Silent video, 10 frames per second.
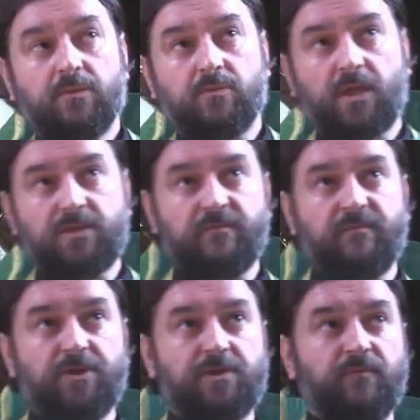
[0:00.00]
Туда чем
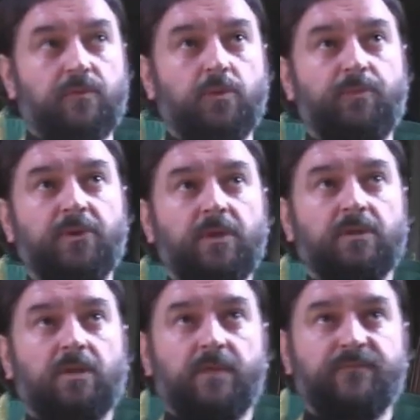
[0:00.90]
выше, вглубь,
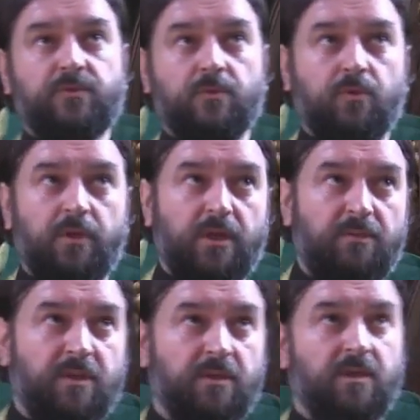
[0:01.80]
там все
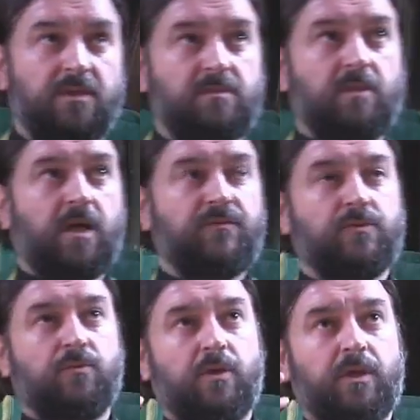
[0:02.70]
более медная земля,
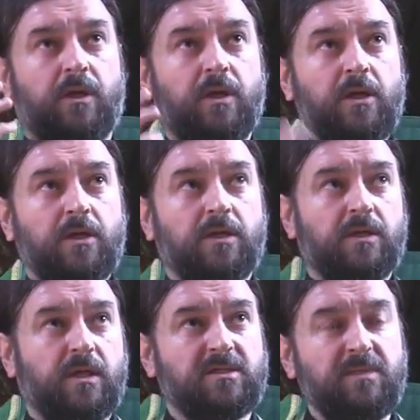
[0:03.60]
все более
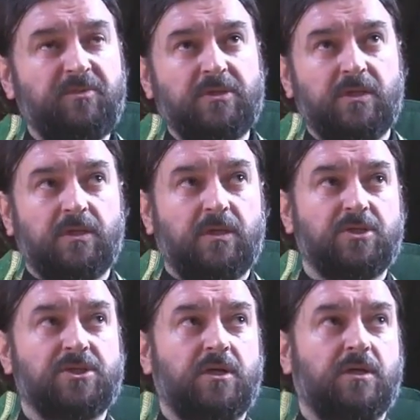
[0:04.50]
э,
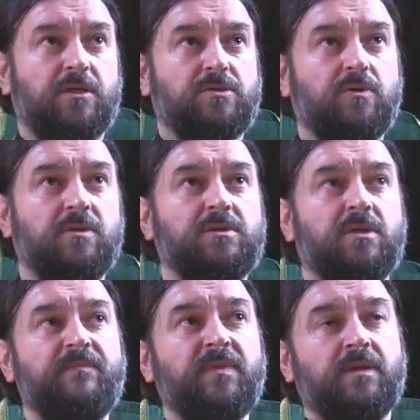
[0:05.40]
ослепительное жаркое солнце,